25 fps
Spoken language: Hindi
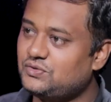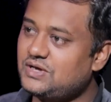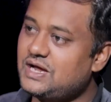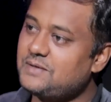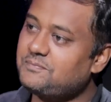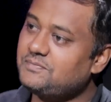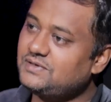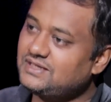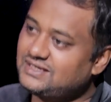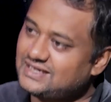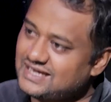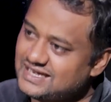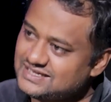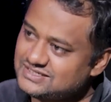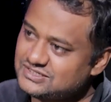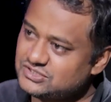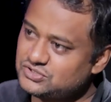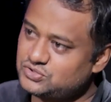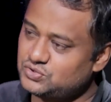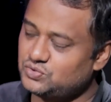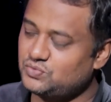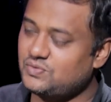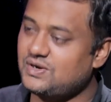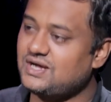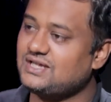तो आपने कैसे
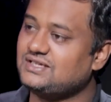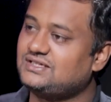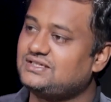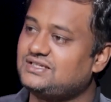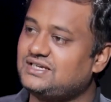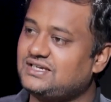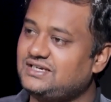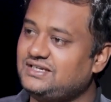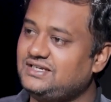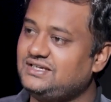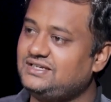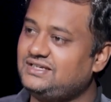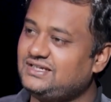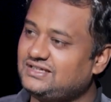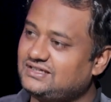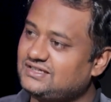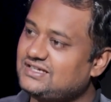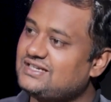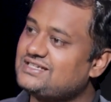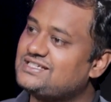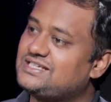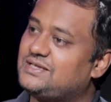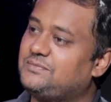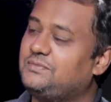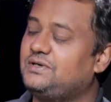शुरुआत करी
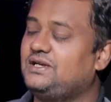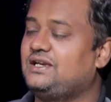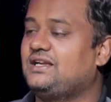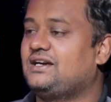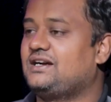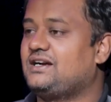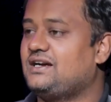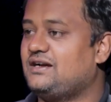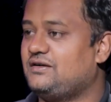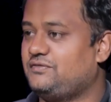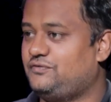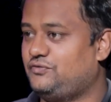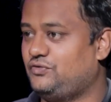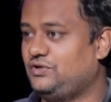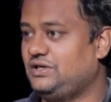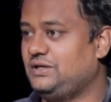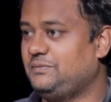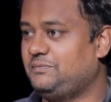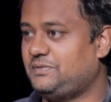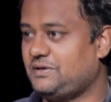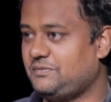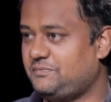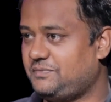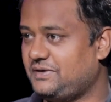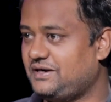कितना समय लगा
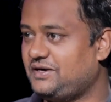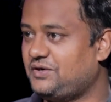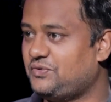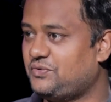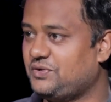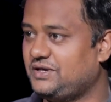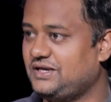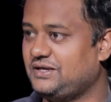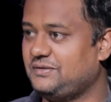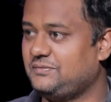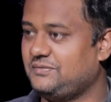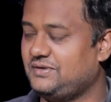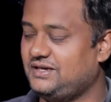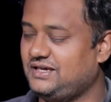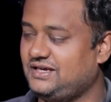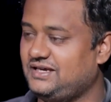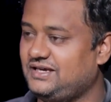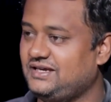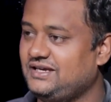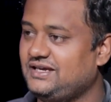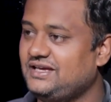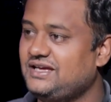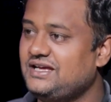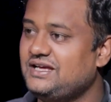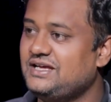फुली प्रिपेयर्ड होने
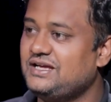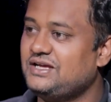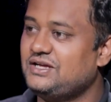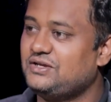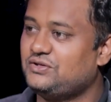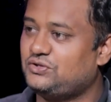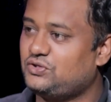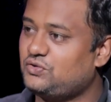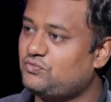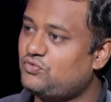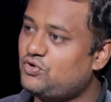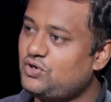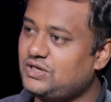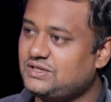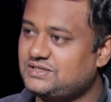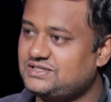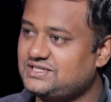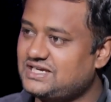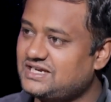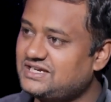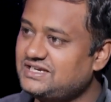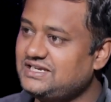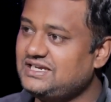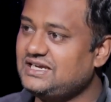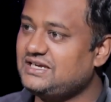में तो वो एक
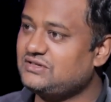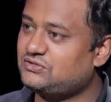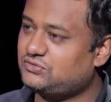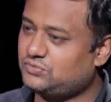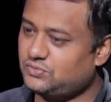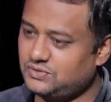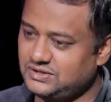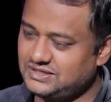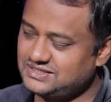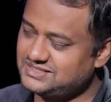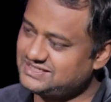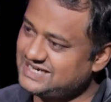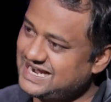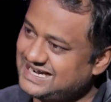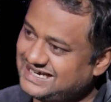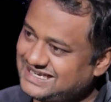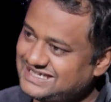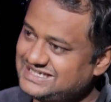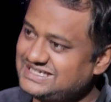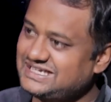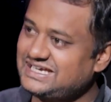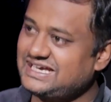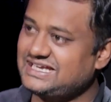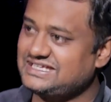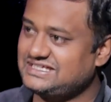जर्नी थोड़ी
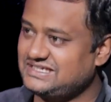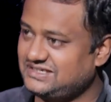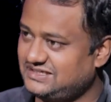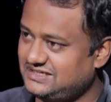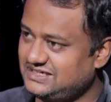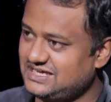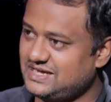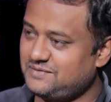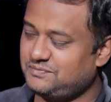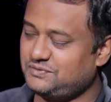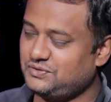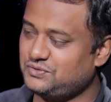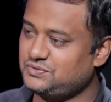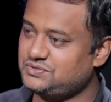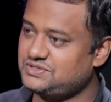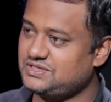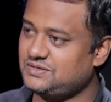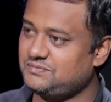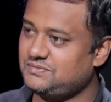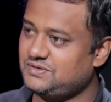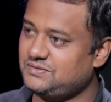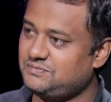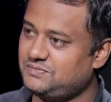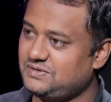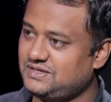स्ट्रेटेजी कैसी थी आपकी उस
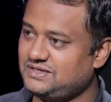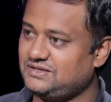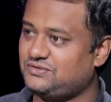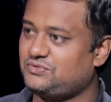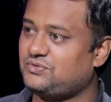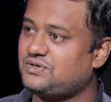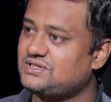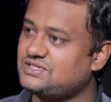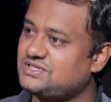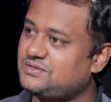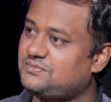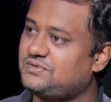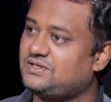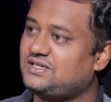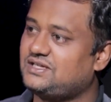समय पे थोड़ा सा